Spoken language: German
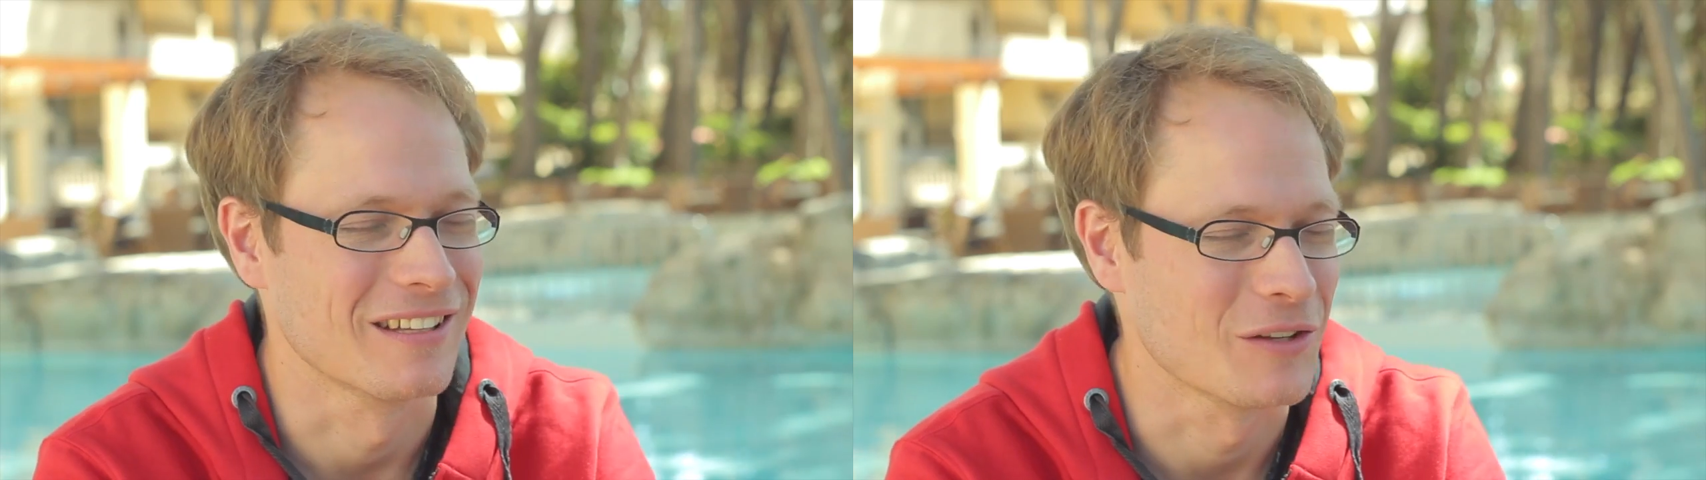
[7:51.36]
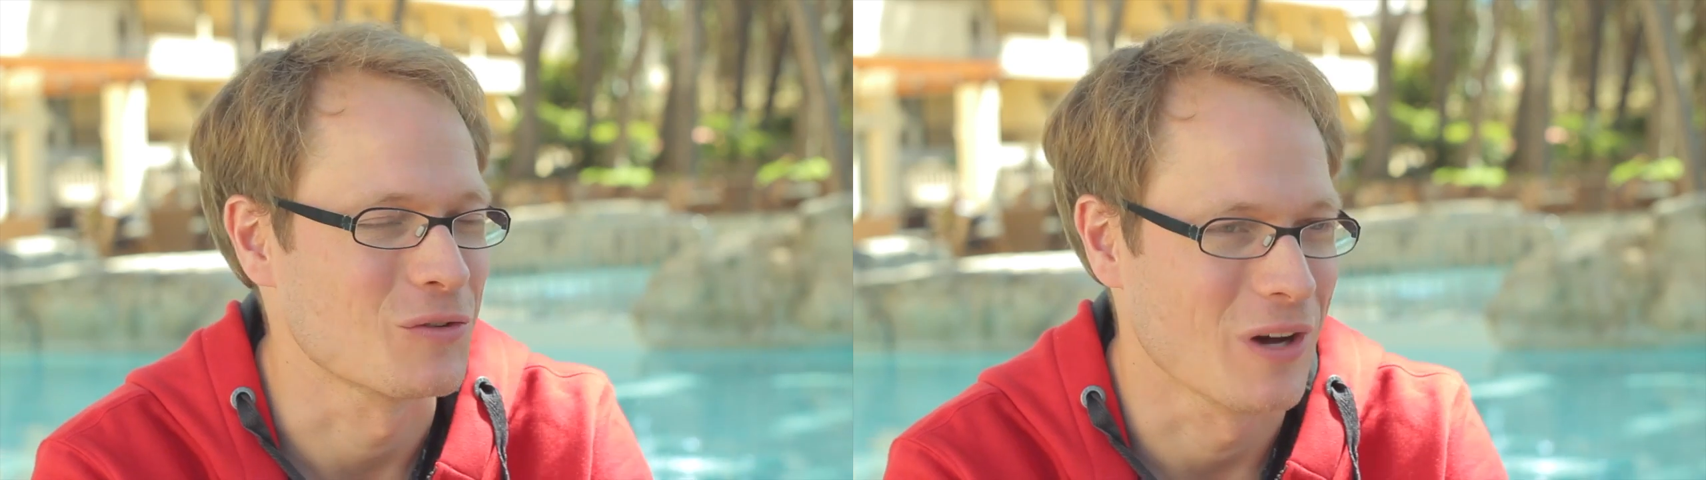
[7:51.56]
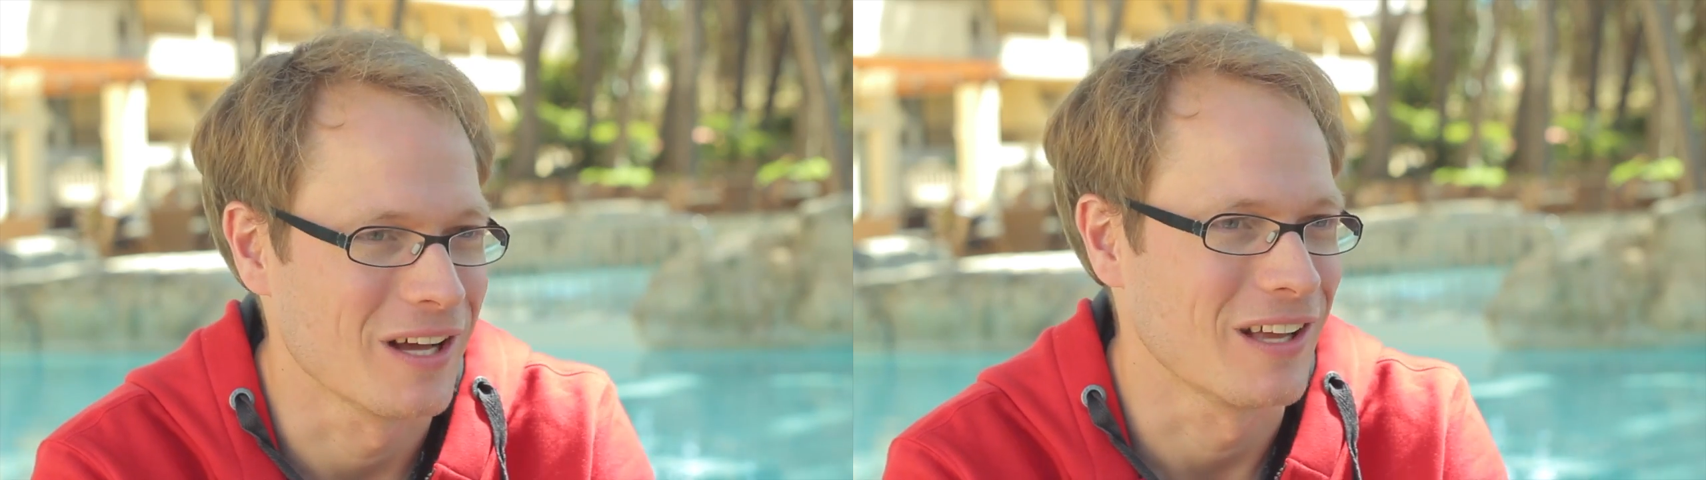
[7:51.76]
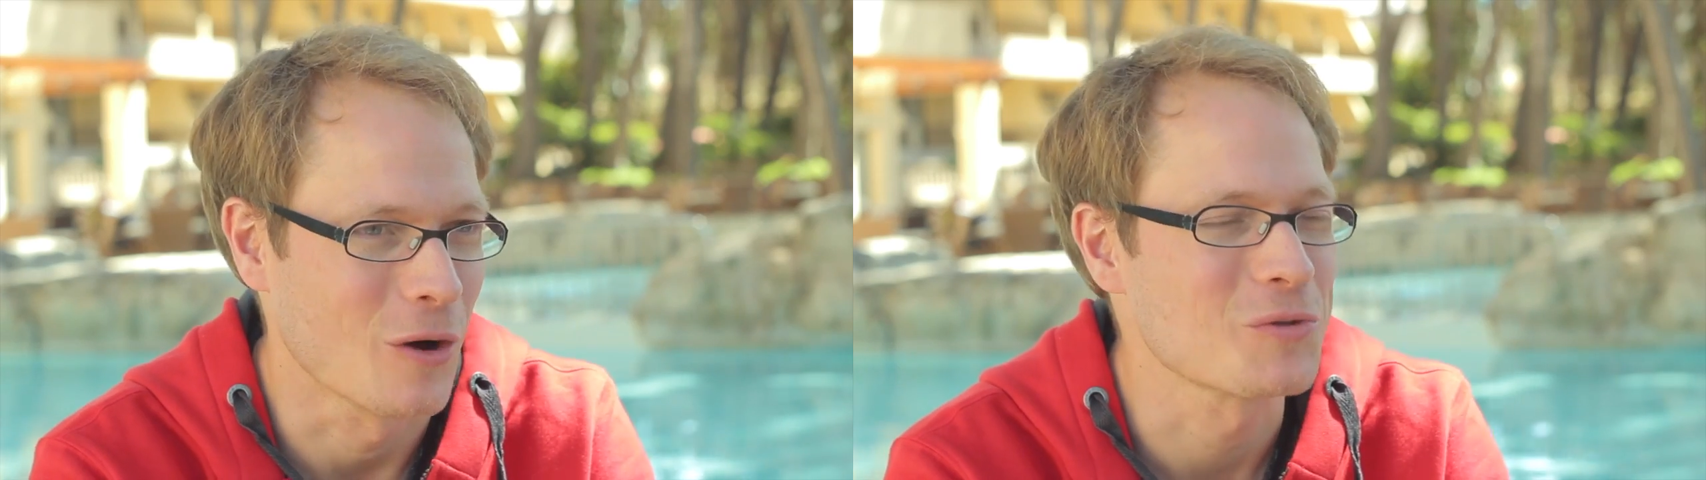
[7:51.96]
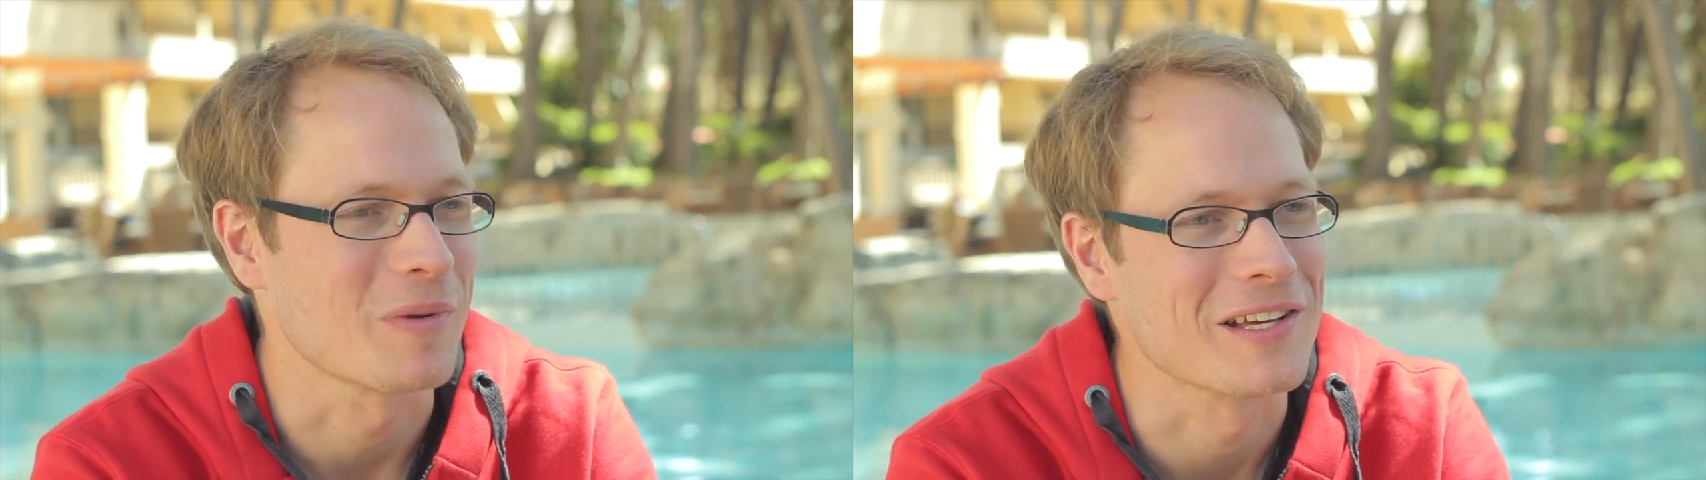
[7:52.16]
also
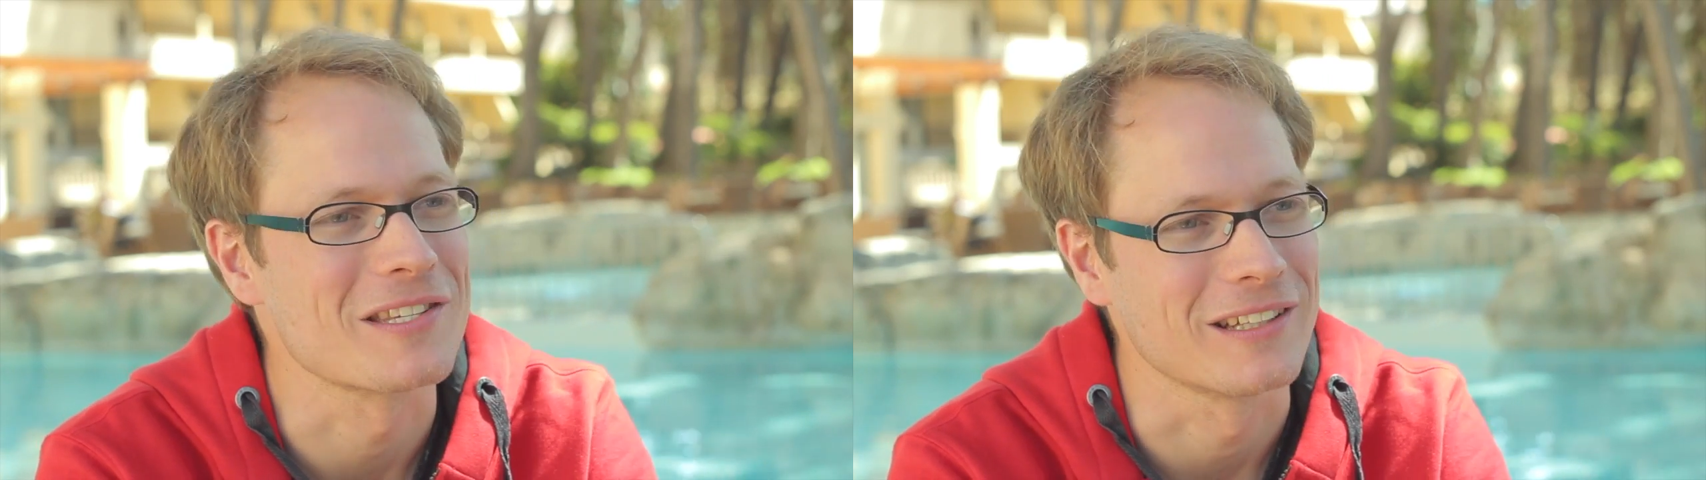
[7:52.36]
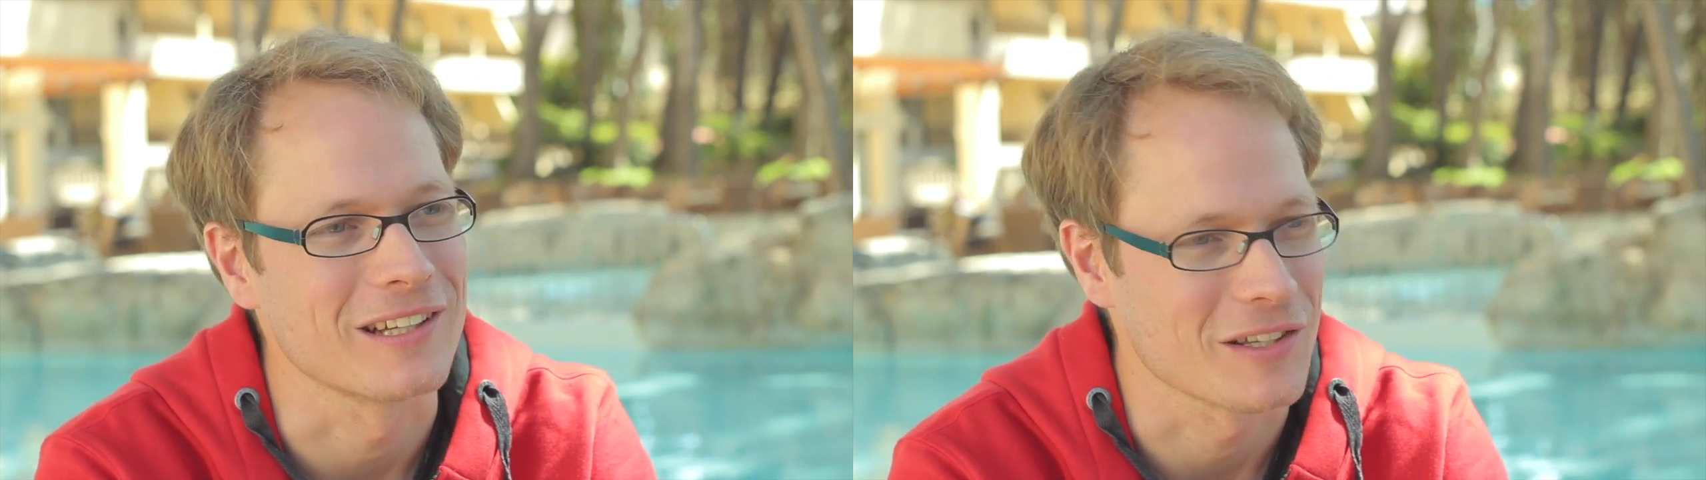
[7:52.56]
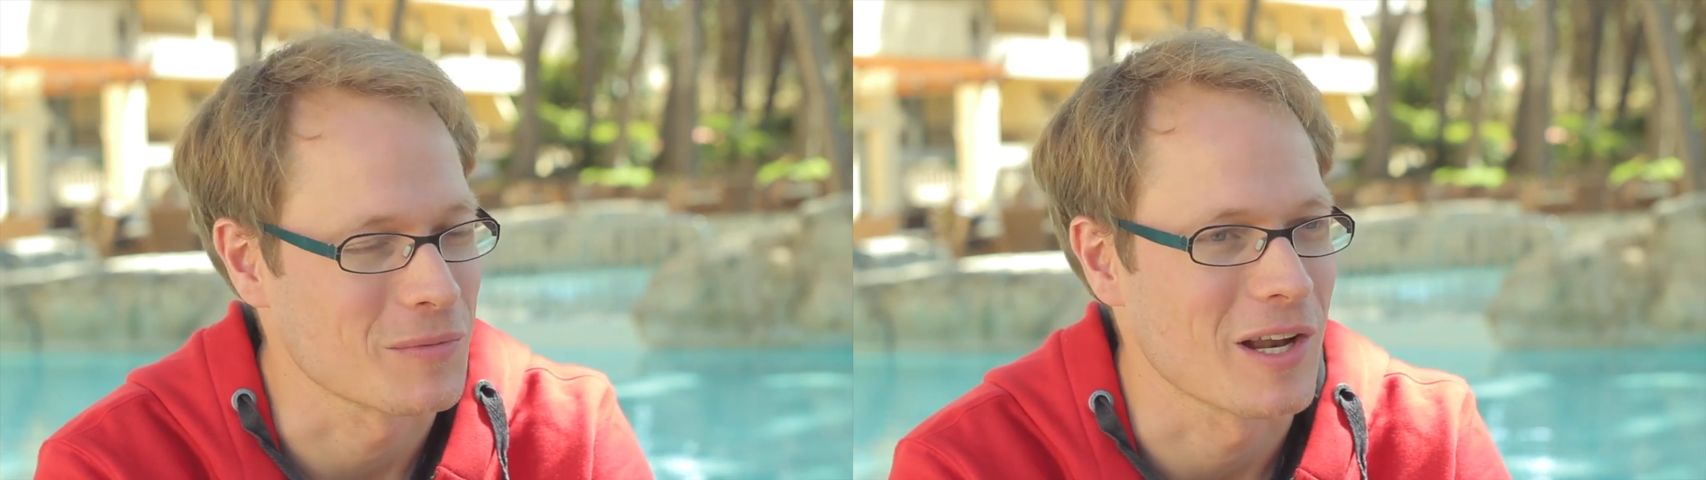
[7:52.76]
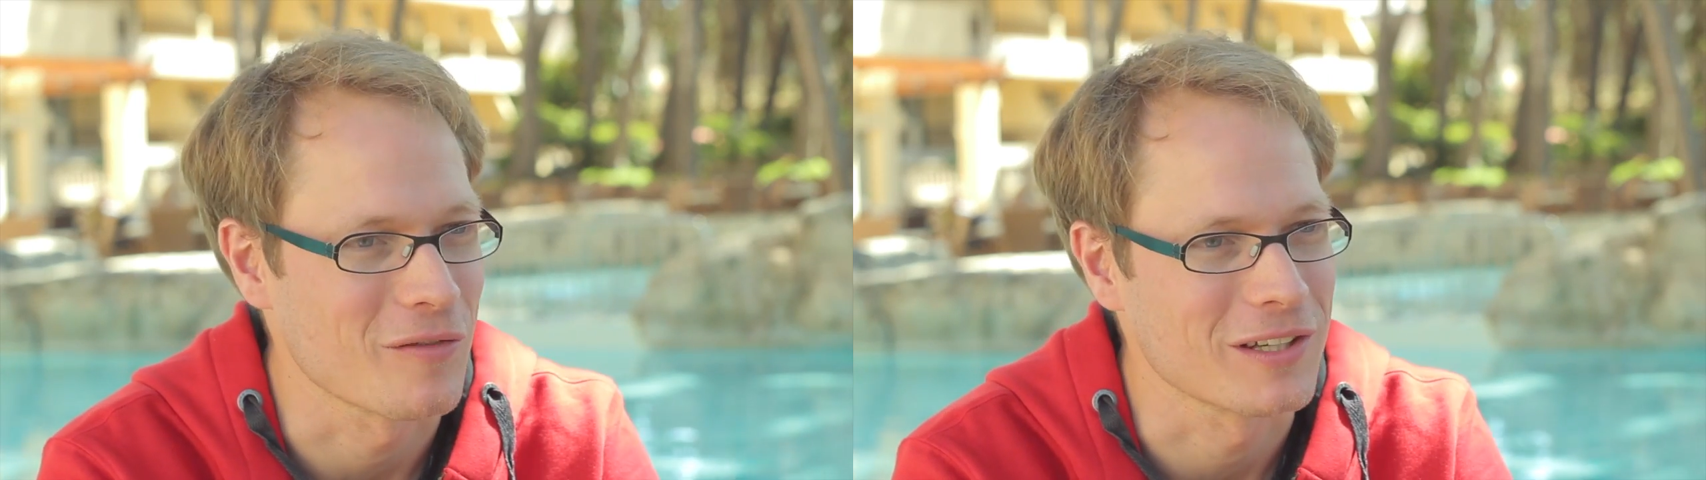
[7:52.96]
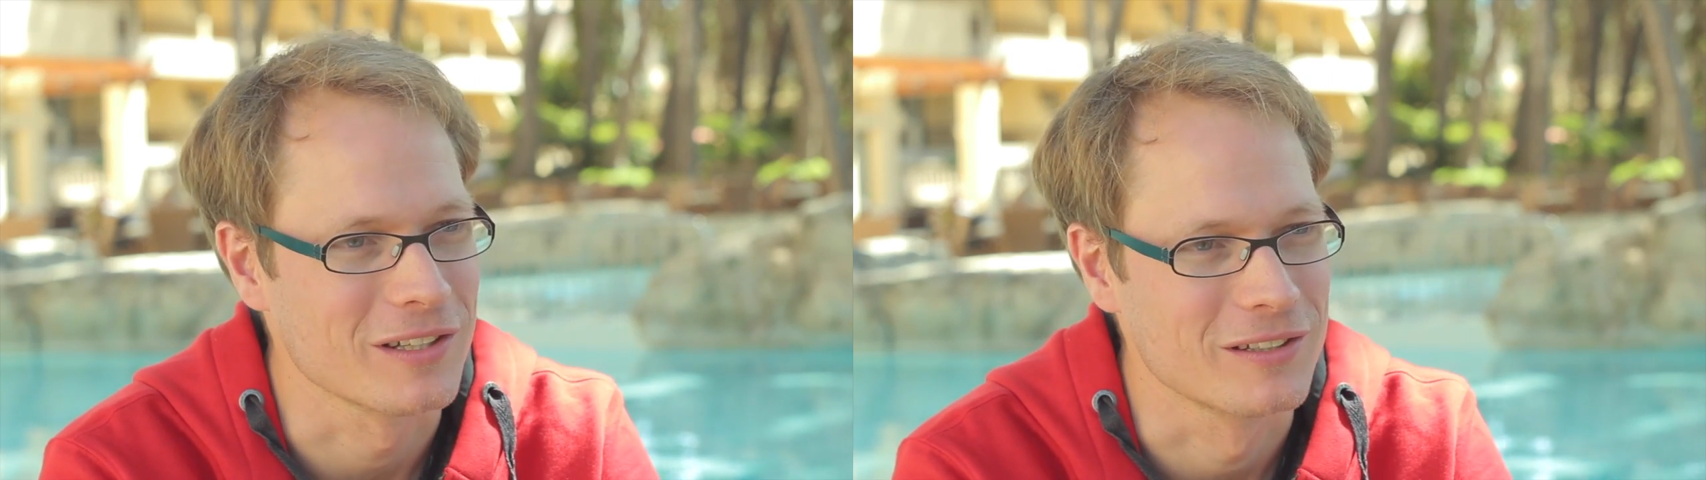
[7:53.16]
ausbalanciert hat, dass man einfach eine,